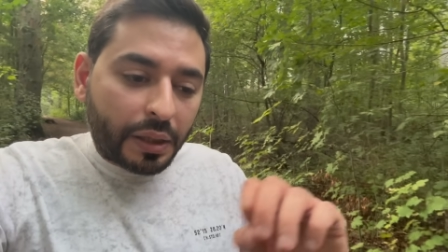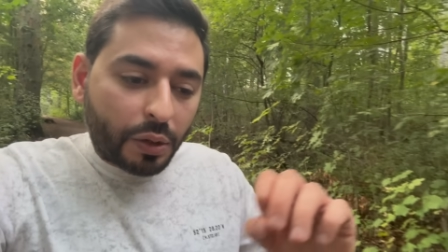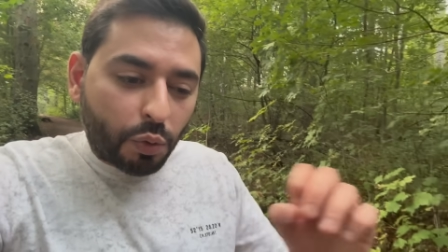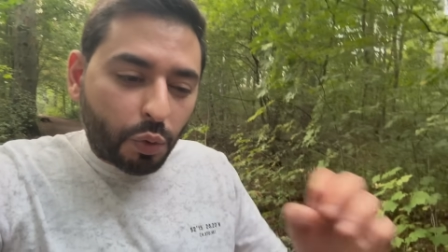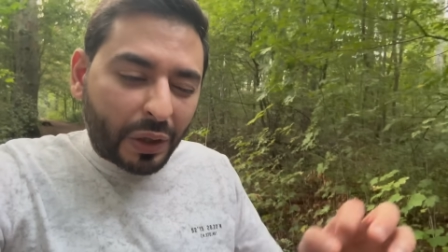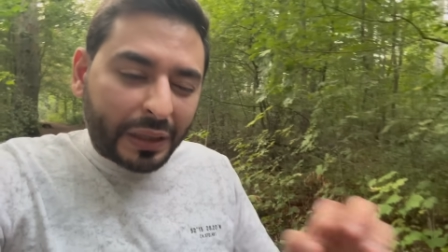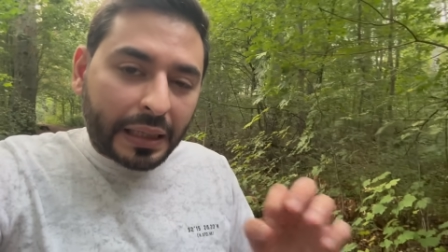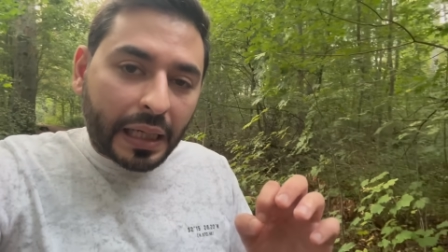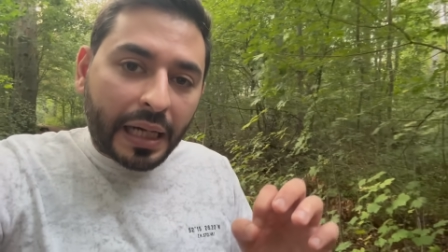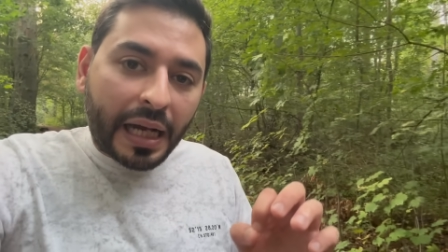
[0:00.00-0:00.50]

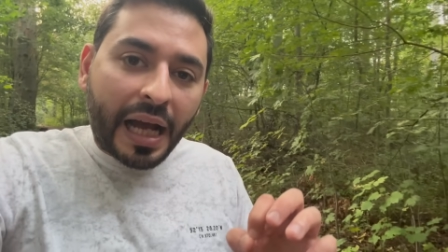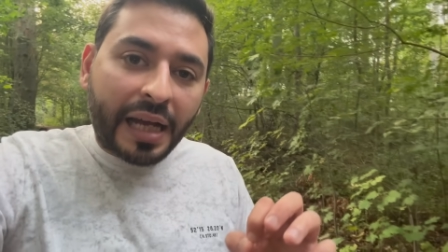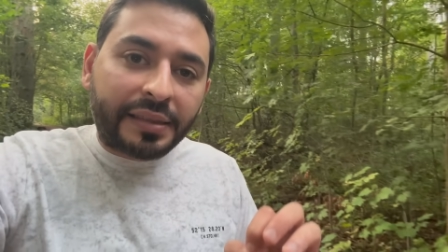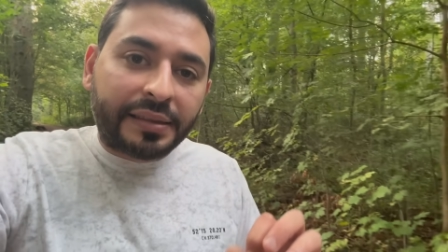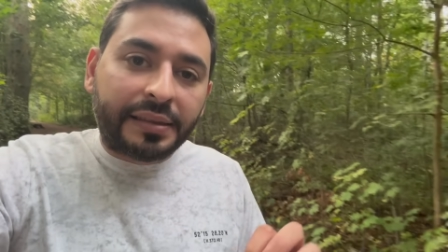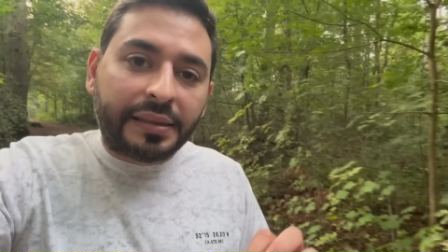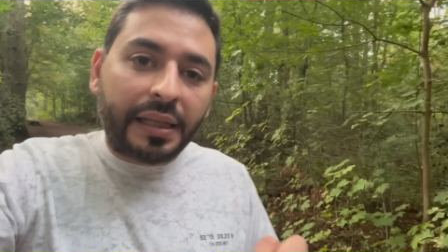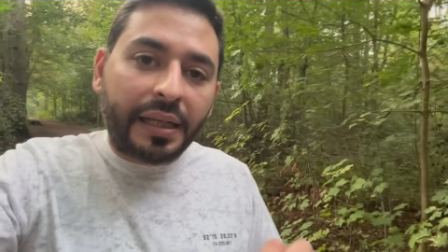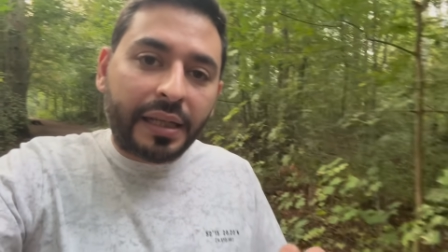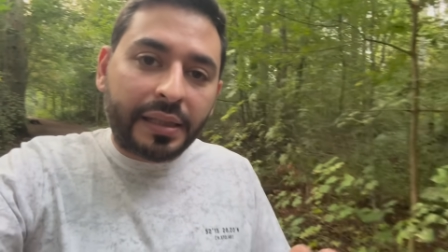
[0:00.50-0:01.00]
وتر
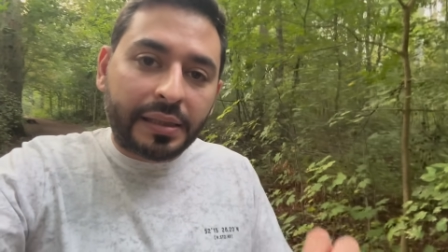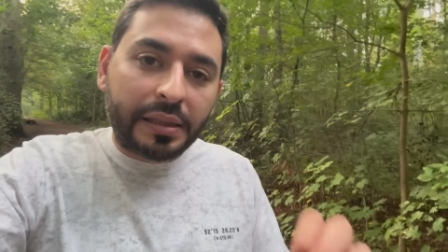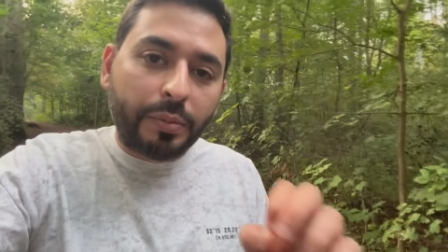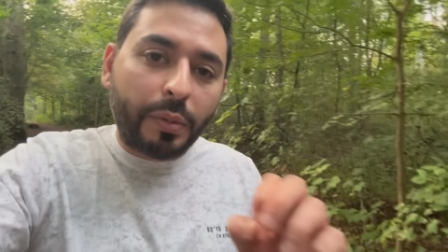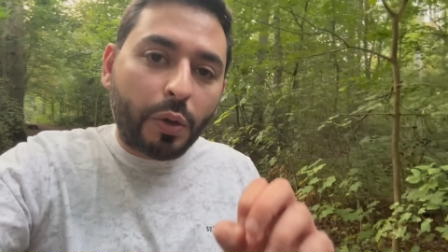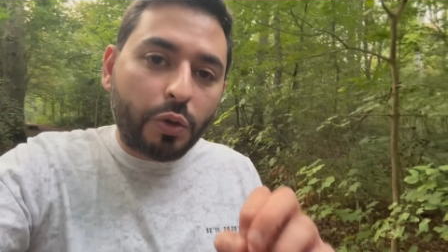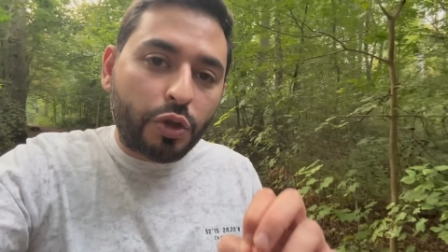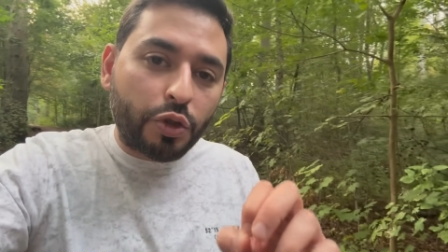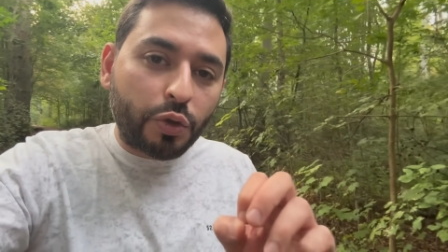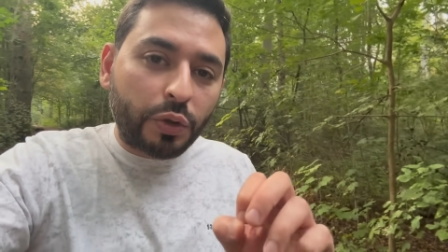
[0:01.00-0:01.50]
حساس
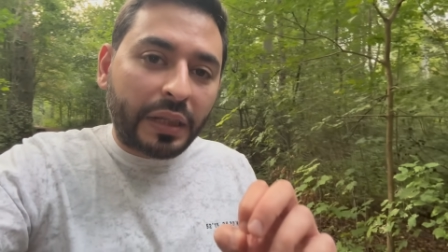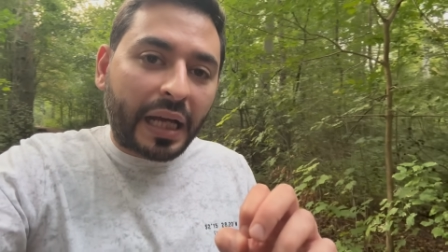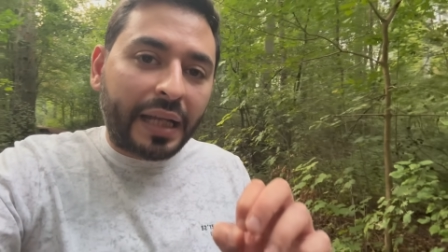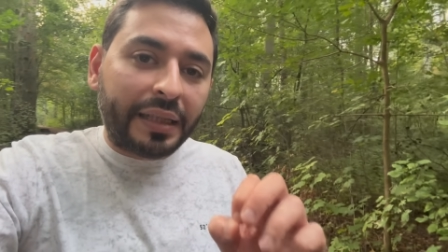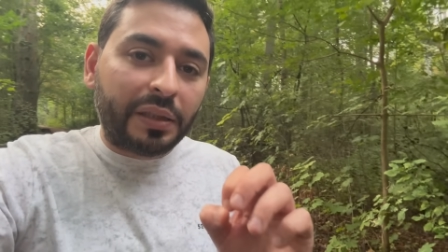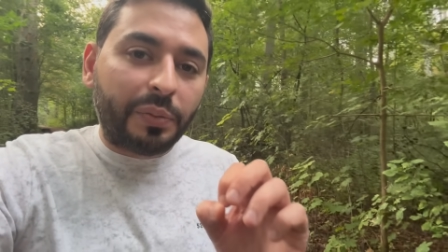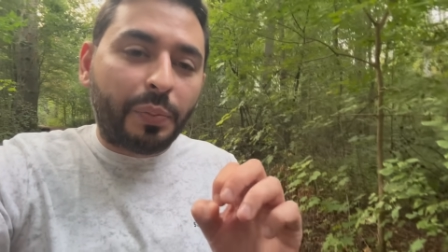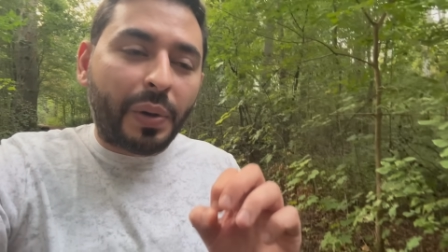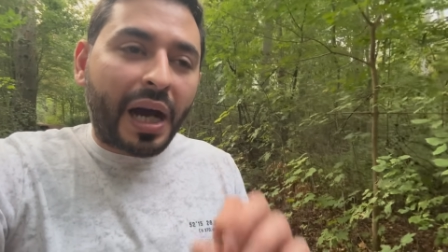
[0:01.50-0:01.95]
موجود عند